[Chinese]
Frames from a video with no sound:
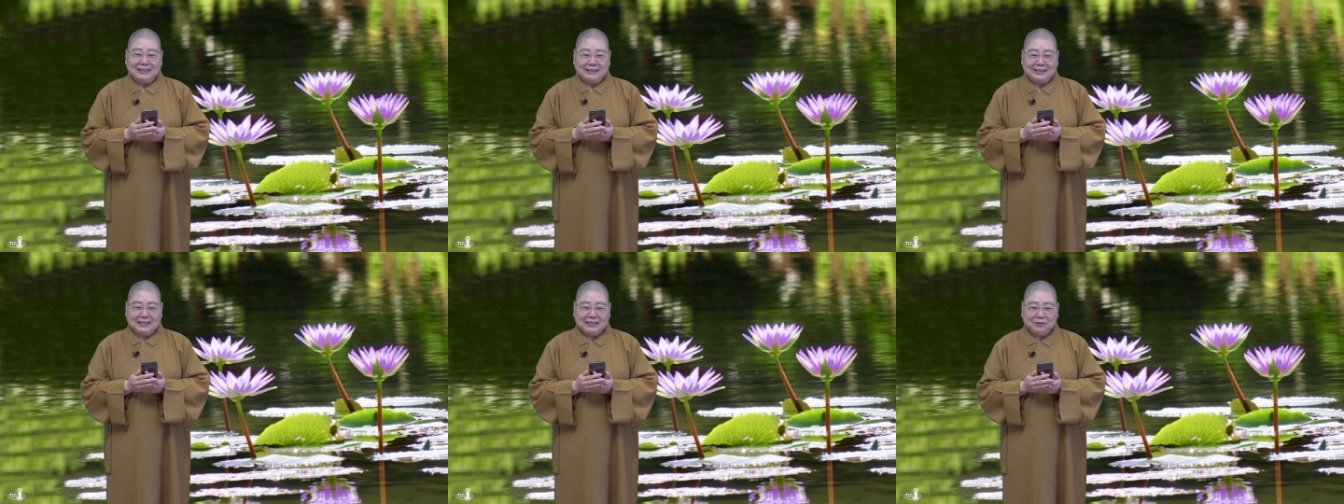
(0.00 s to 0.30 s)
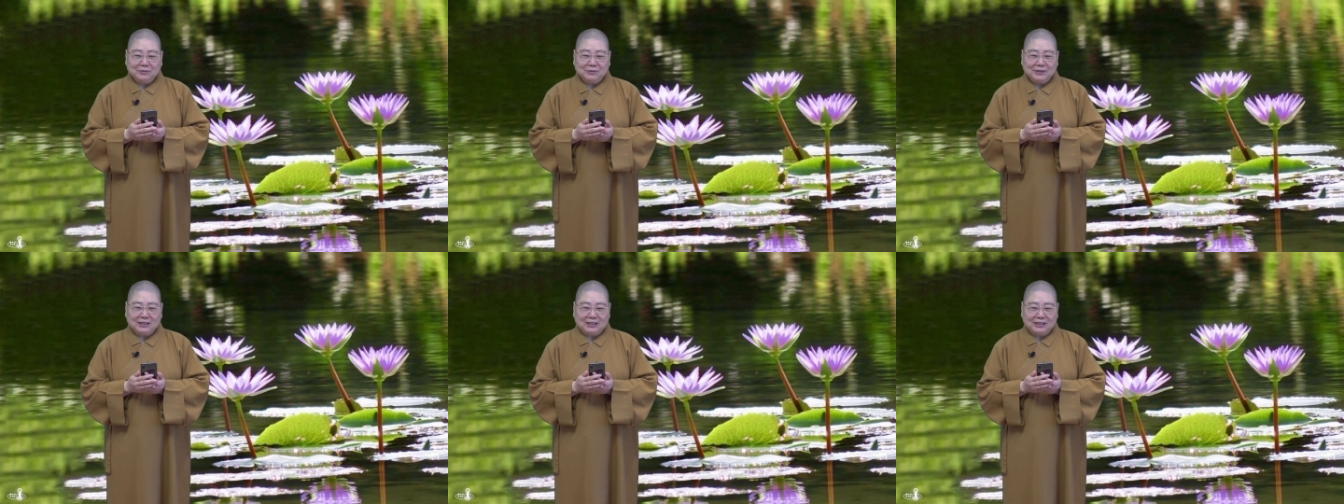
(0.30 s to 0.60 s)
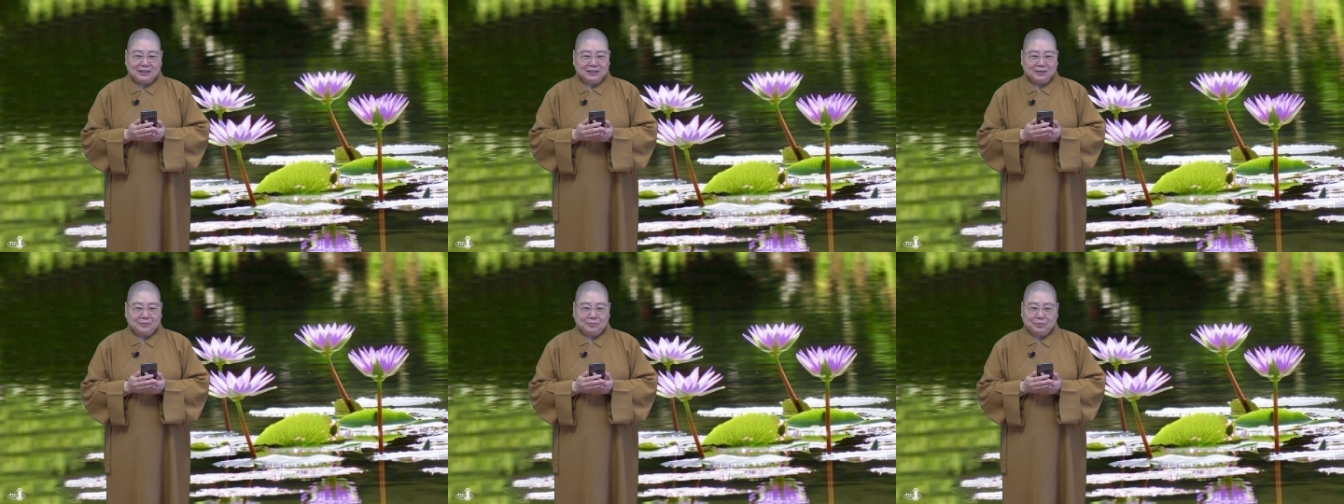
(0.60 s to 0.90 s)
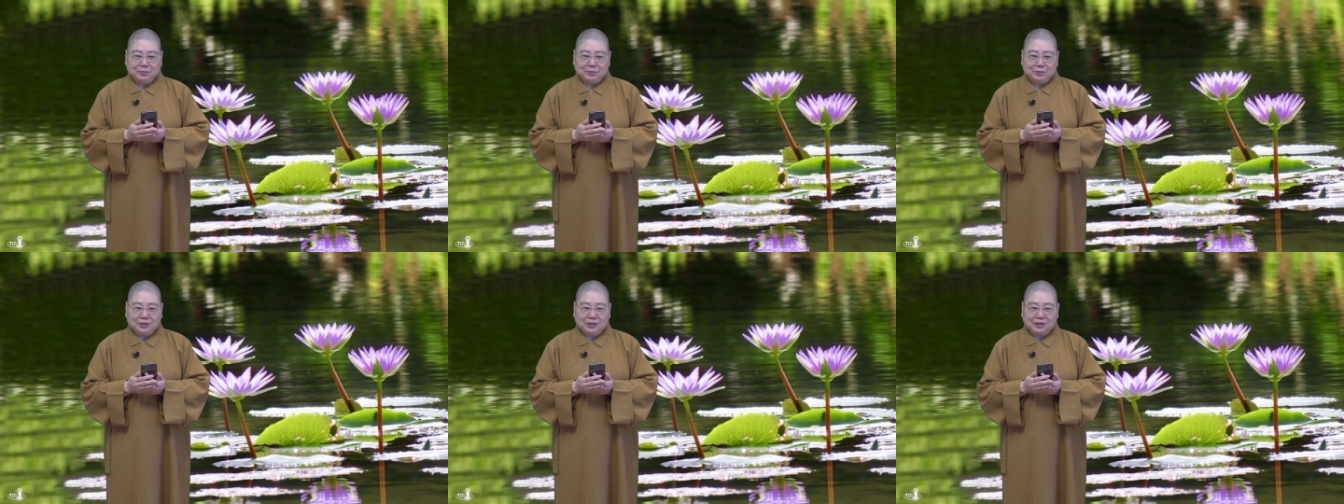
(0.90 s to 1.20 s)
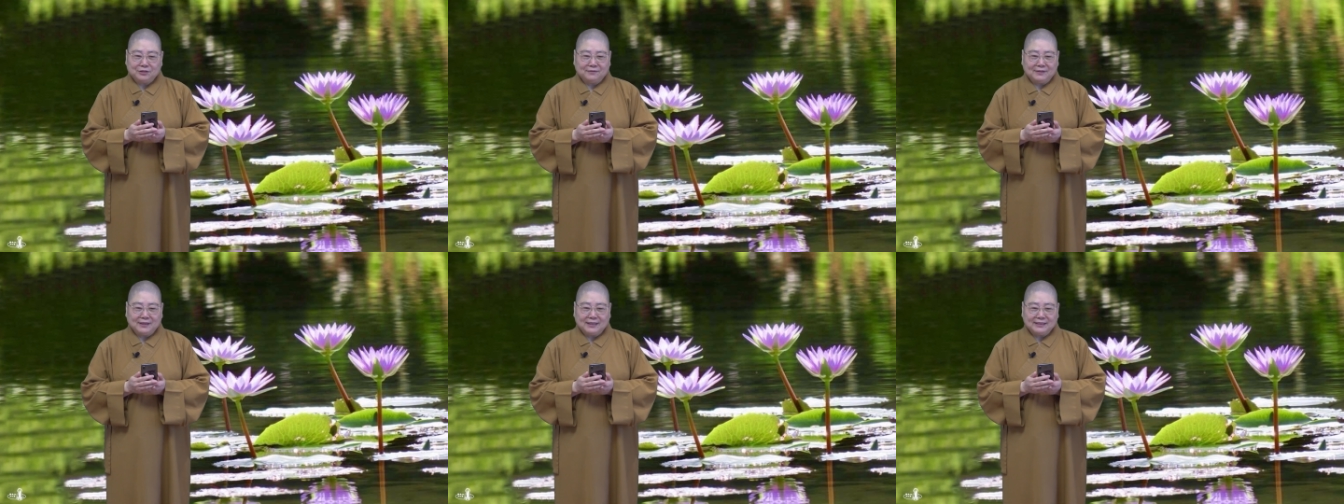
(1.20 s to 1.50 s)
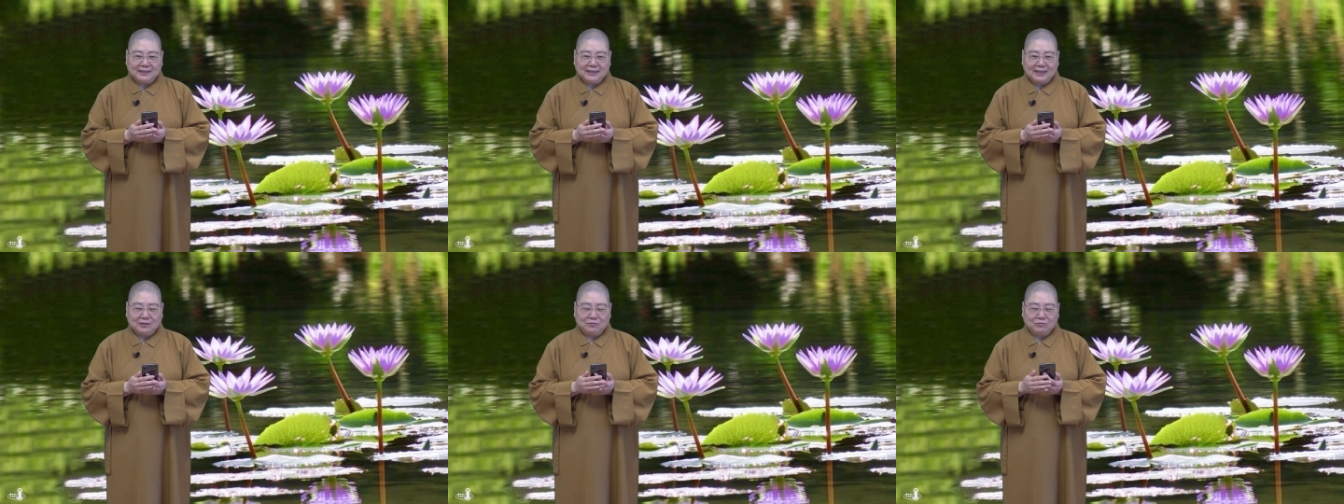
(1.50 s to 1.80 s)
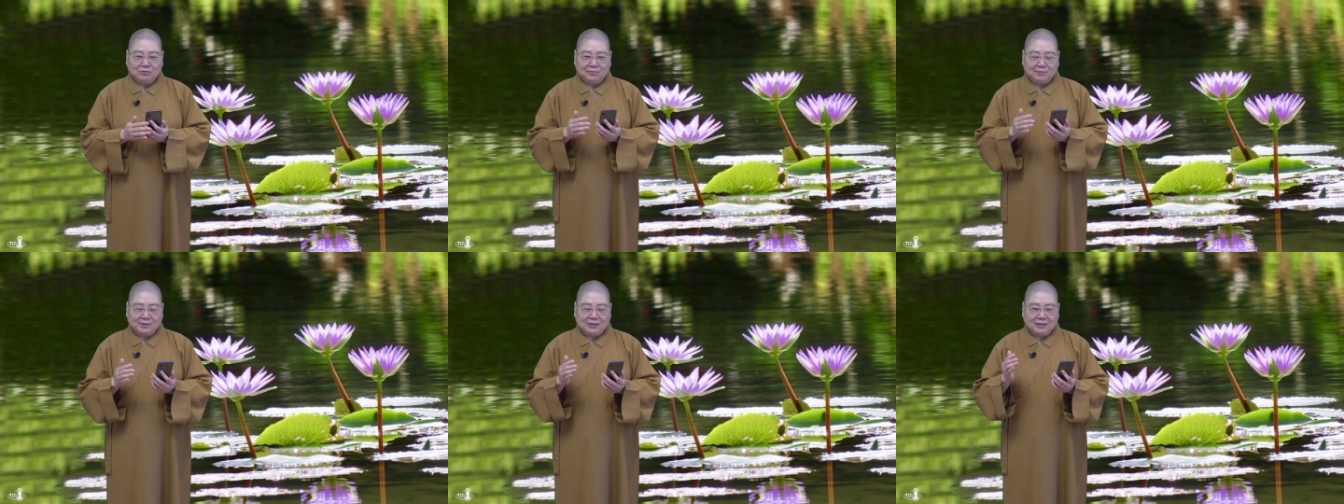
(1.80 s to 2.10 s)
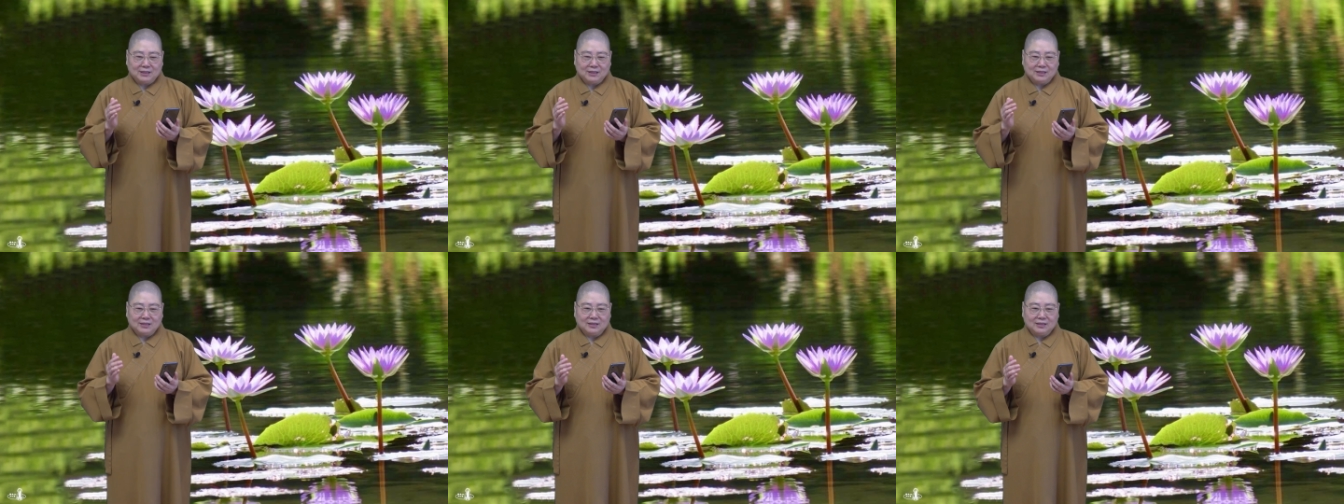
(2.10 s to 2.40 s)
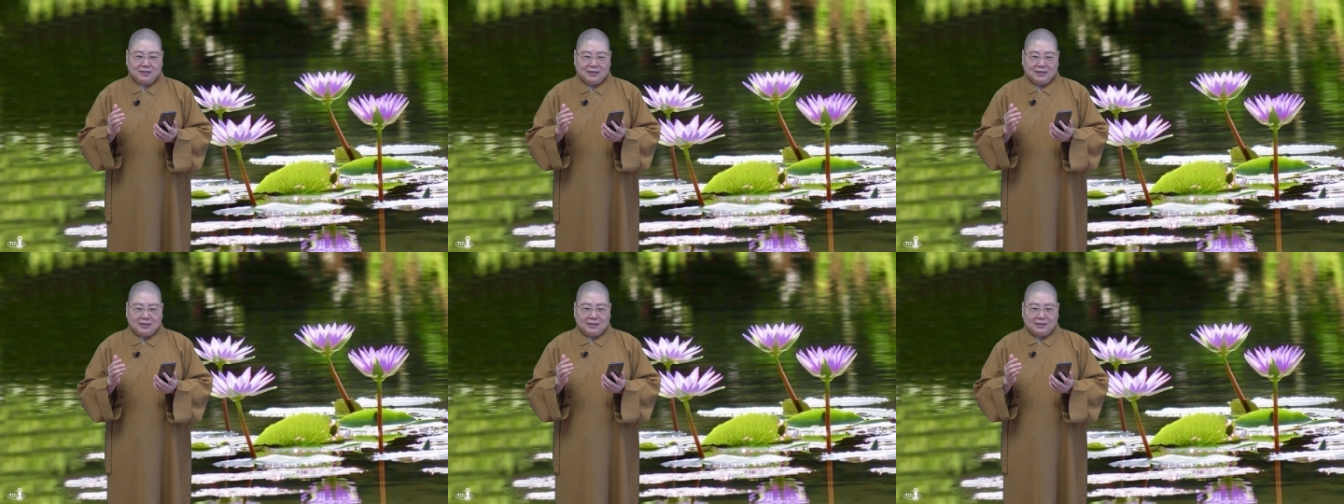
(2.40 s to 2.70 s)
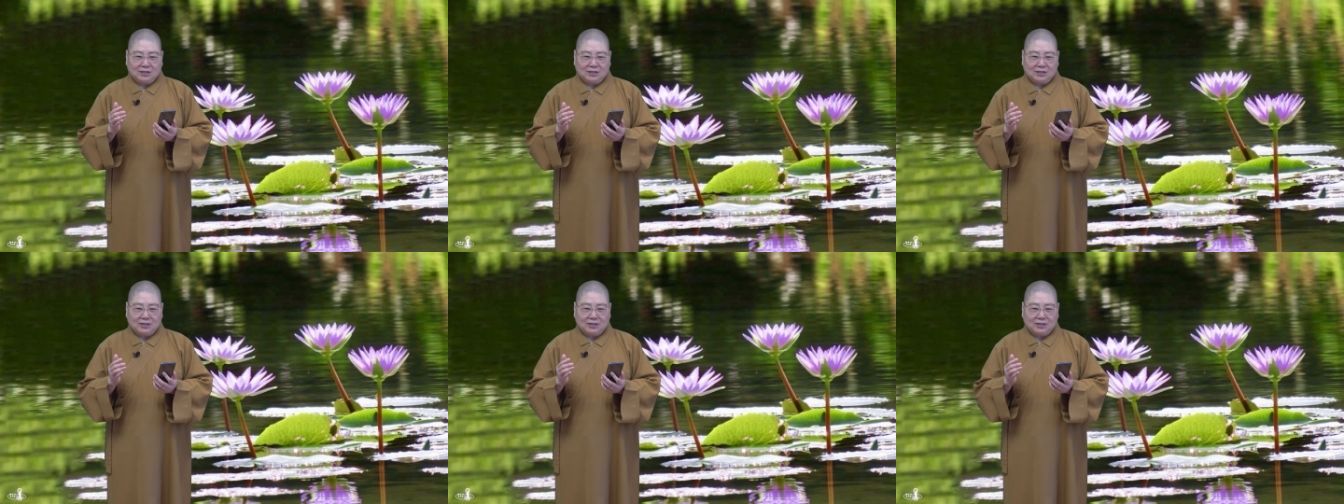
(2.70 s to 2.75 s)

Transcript: 这个问题呢，不是发在我们的